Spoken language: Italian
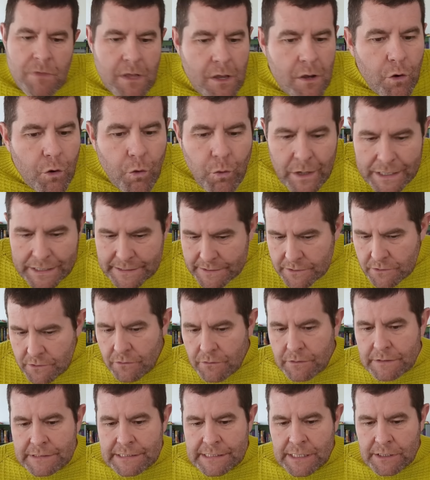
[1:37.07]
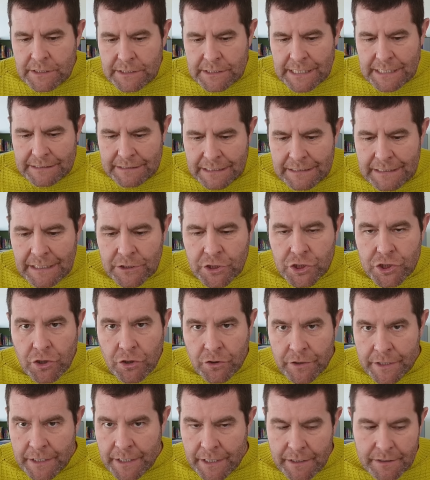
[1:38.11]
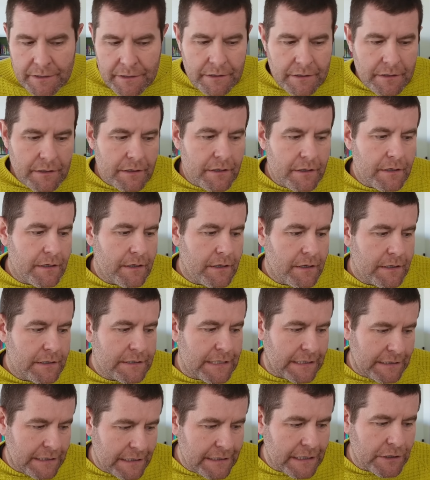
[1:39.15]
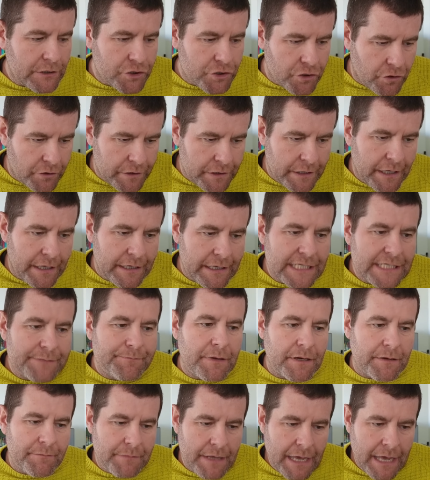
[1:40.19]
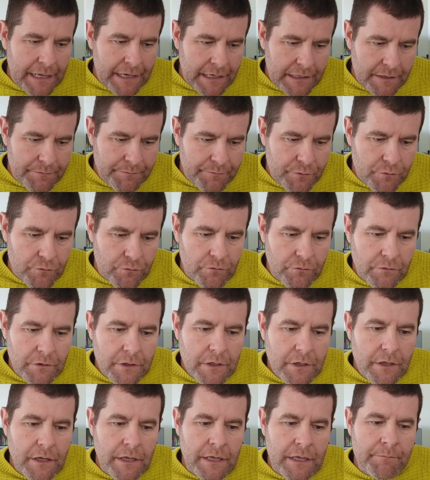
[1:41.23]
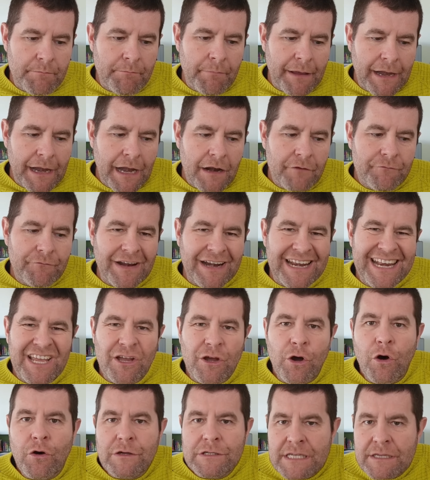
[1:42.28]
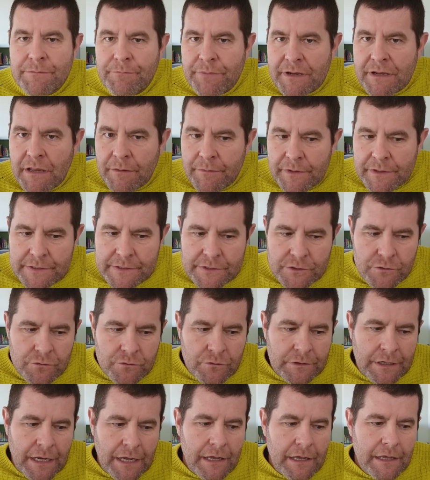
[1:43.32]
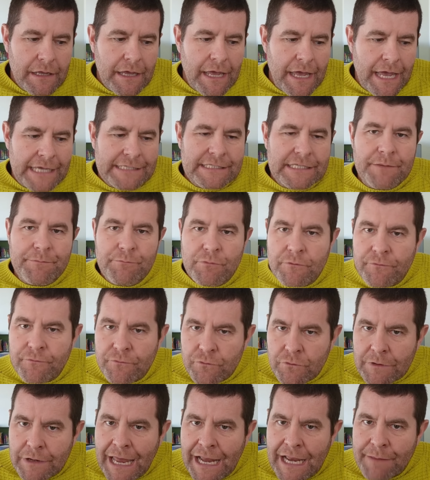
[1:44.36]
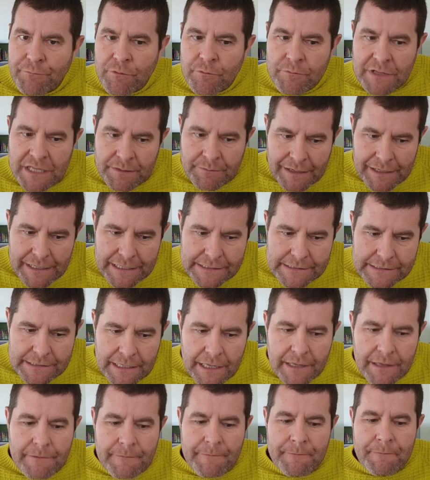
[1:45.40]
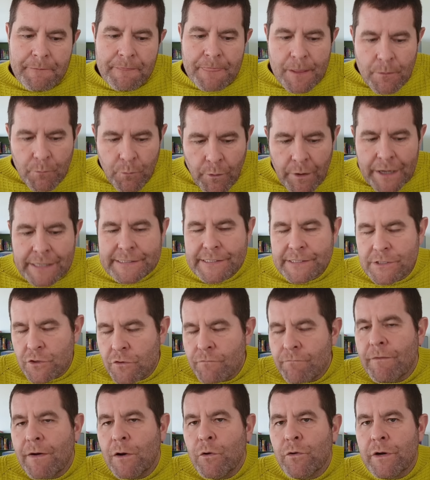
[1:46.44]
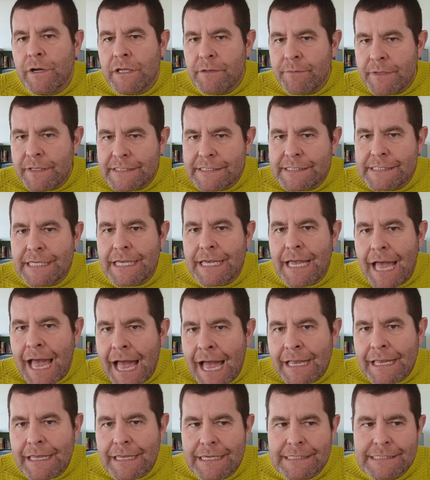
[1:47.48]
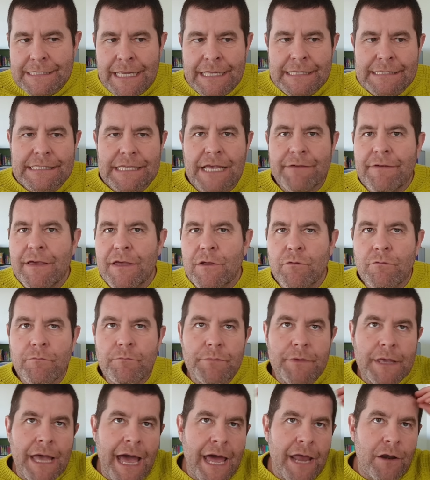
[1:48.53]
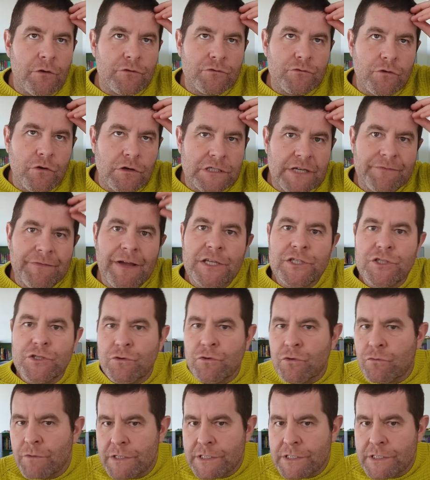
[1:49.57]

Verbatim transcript: Questo se, se te dà gioia, se a te dà gioia risparmiare di più, imparare a fare le cose in prima persona, essere più frugale, più minimalista, può essere un valore di per sé anche senza avere un piano su cosa faccio con quei